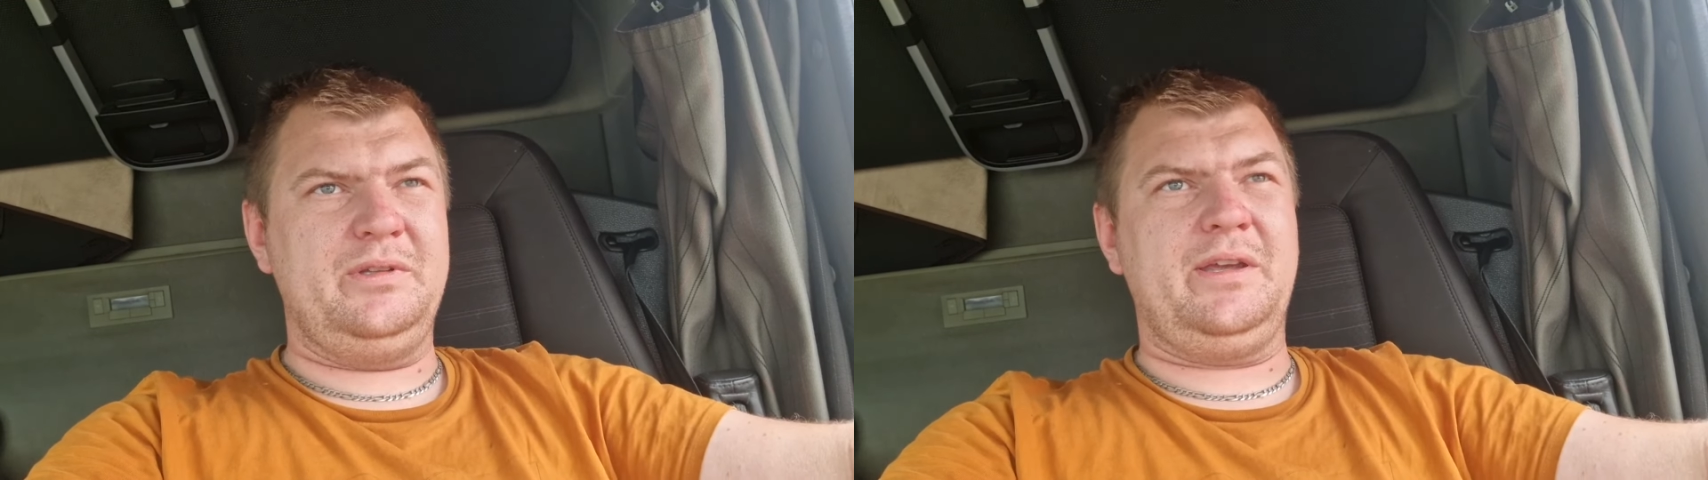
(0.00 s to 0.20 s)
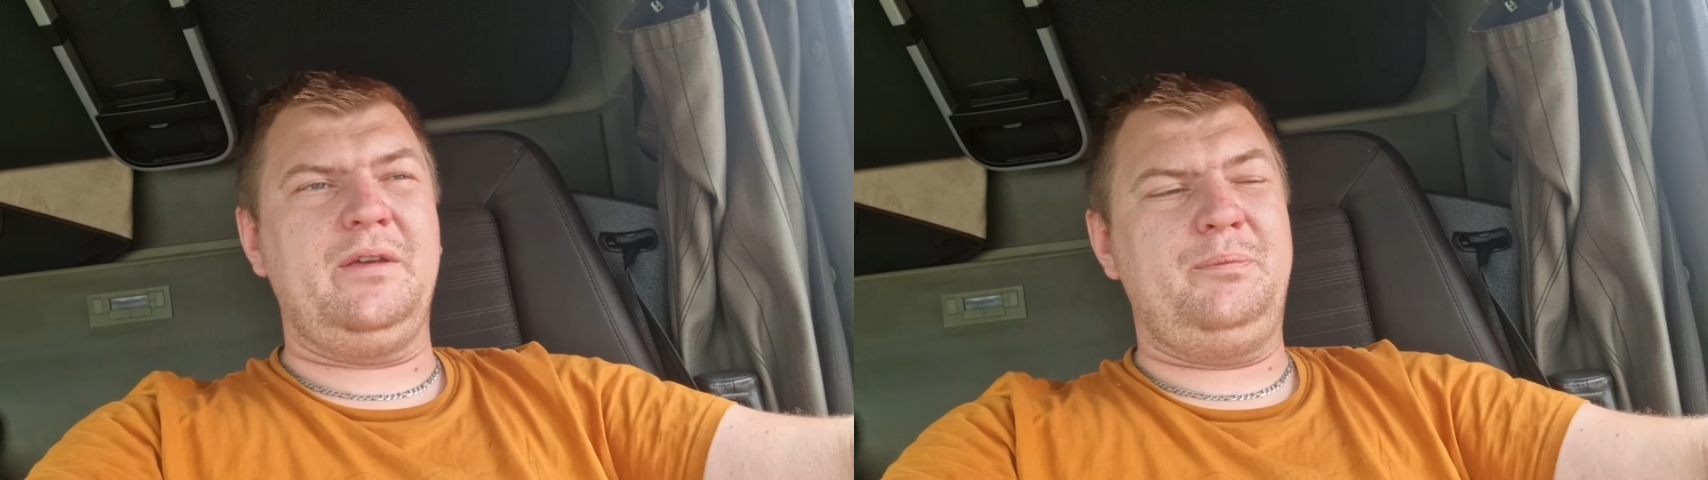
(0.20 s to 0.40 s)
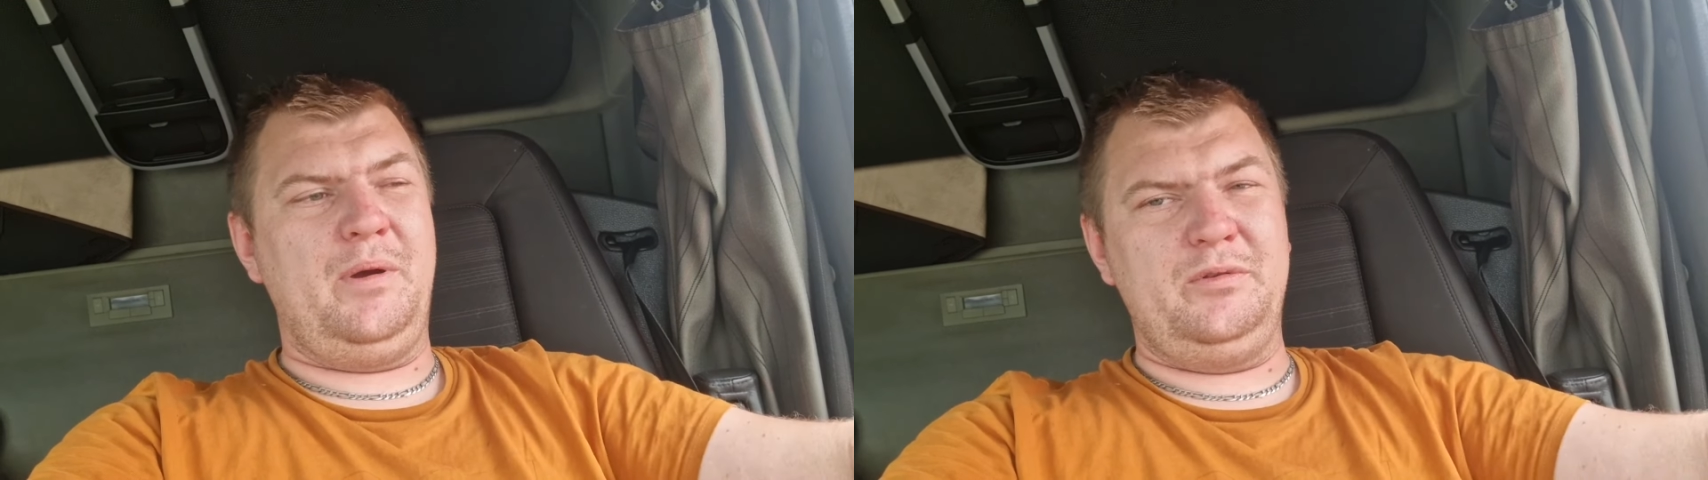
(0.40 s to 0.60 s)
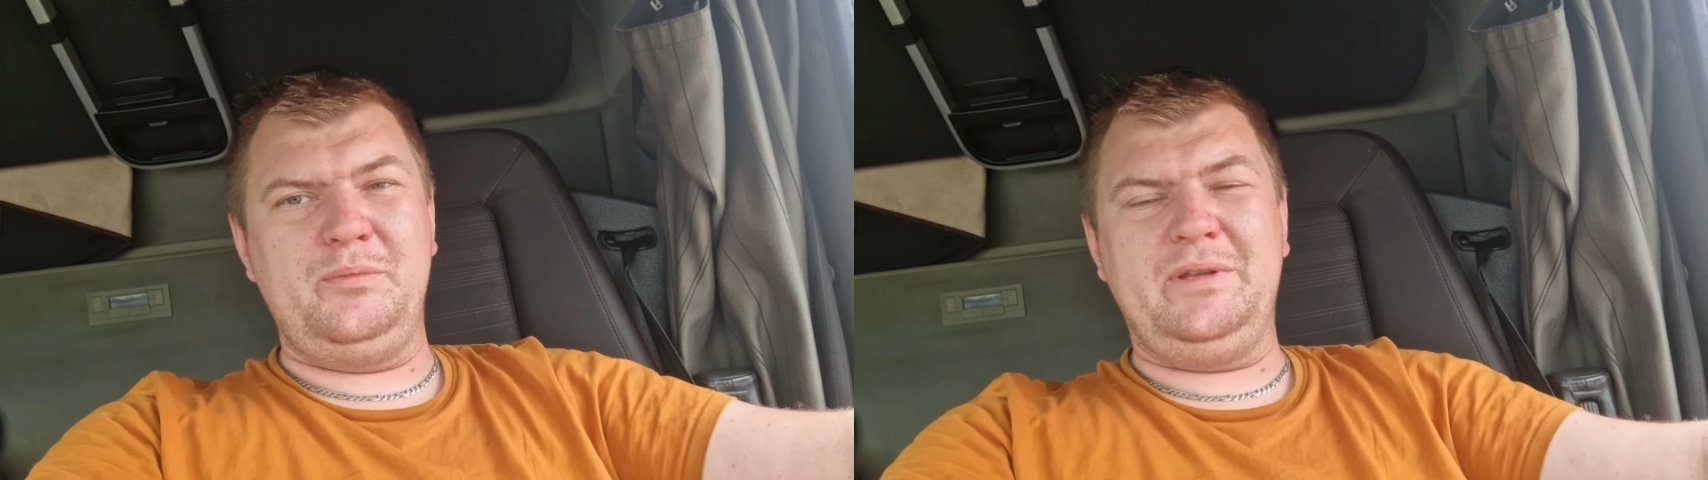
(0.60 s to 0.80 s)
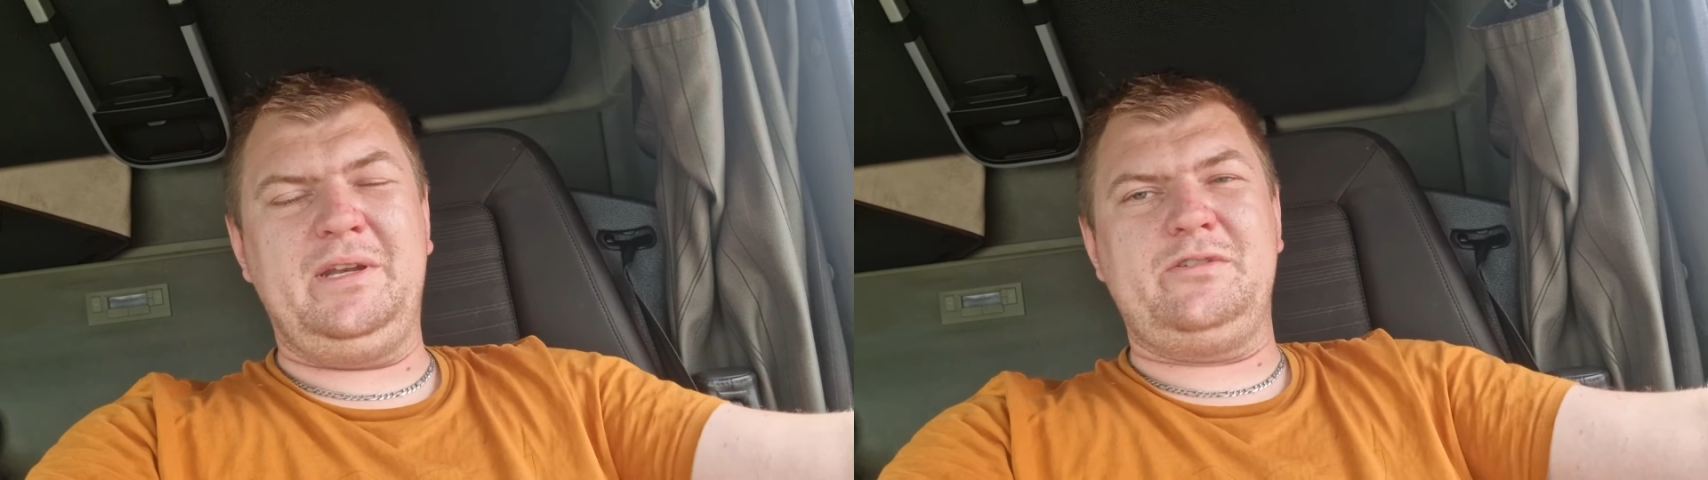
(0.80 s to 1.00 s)
takie
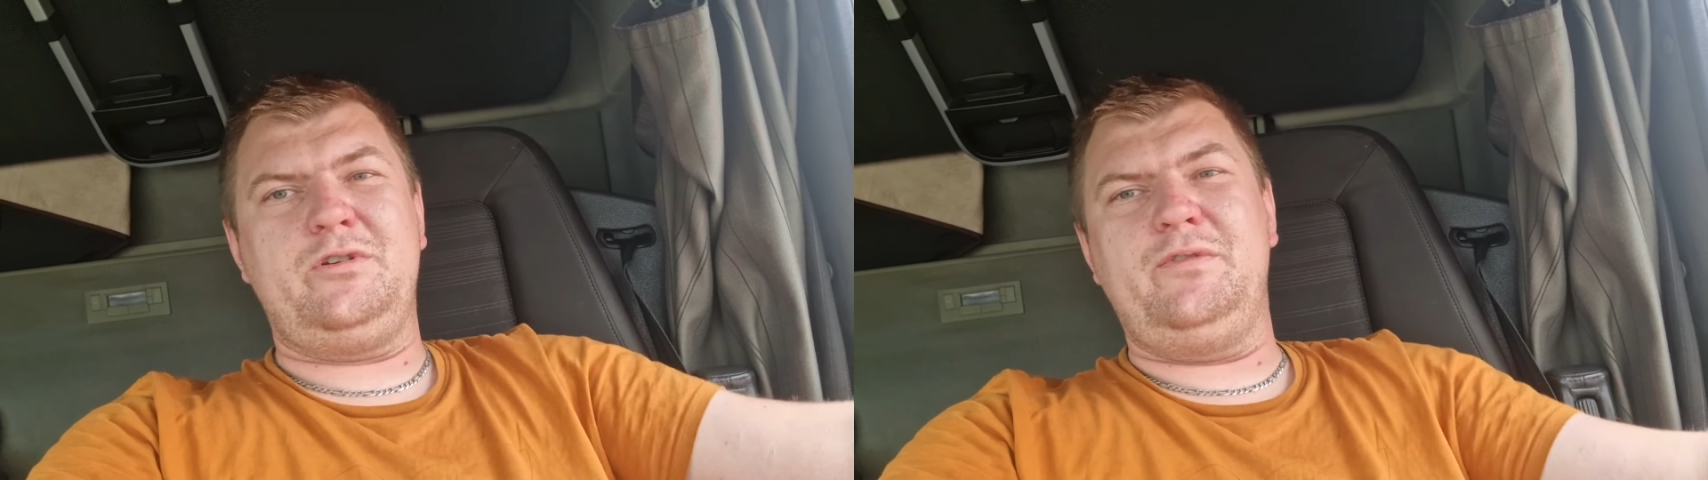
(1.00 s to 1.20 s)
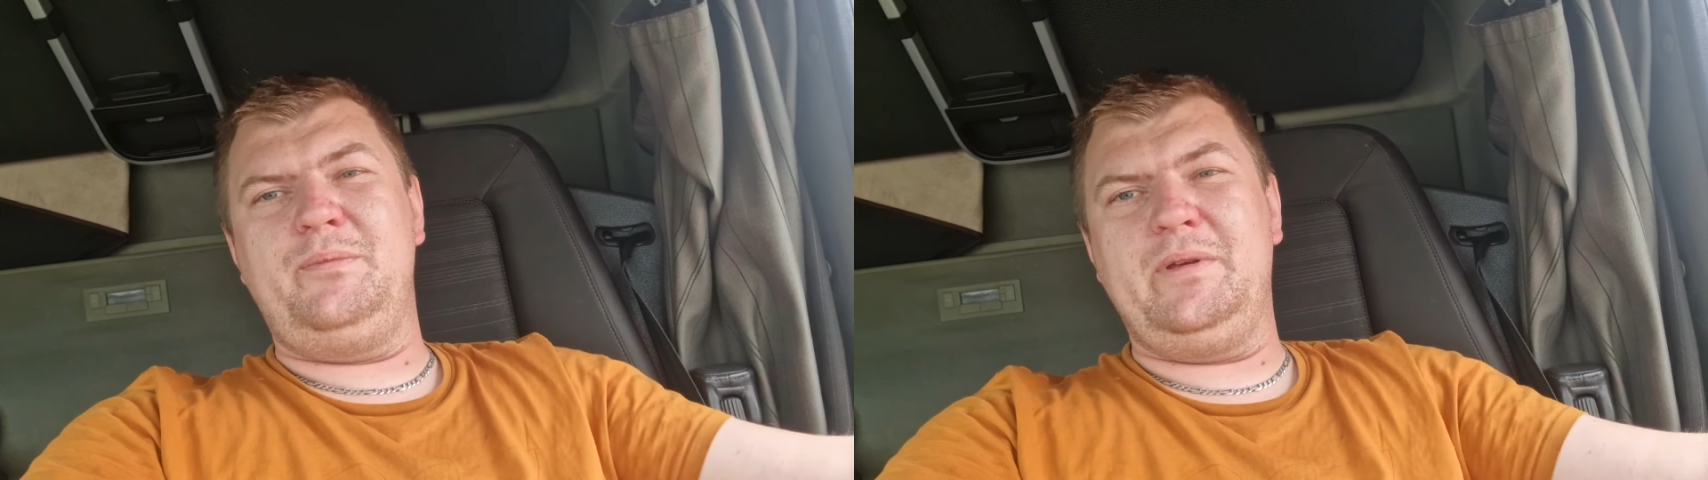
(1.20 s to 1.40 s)
pełnometrażowe